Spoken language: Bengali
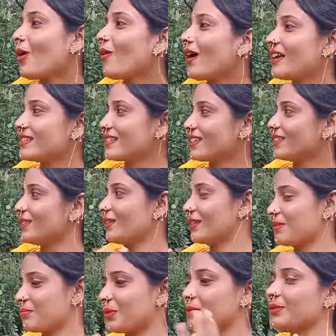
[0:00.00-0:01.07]
বউ আছে
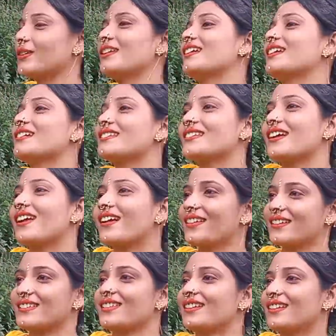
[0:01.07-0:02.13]
ধরেন বউ চলে গেছে আর
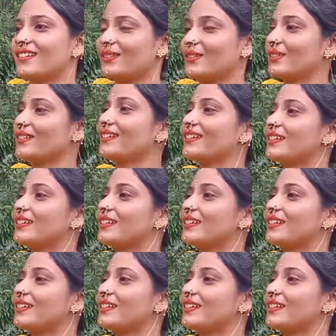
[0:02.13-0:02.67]
এক ছেলের লগে